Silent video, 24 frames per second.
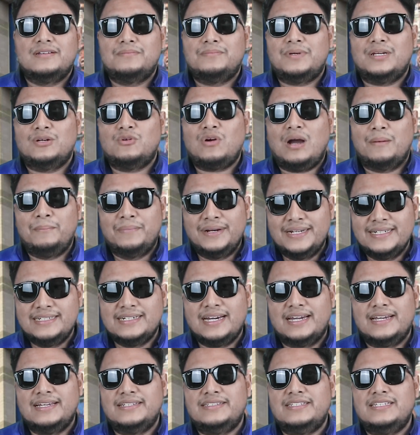เป็นความเหนื่
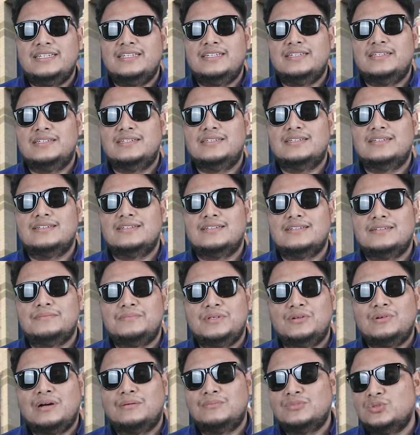อยที่
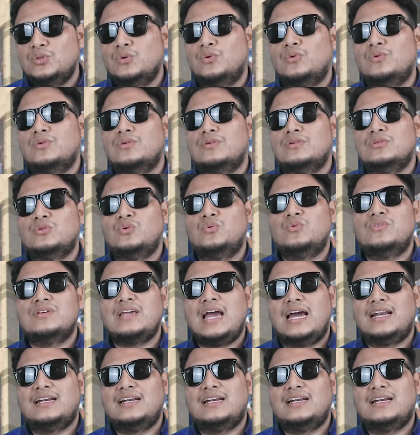มีความสุขทุกห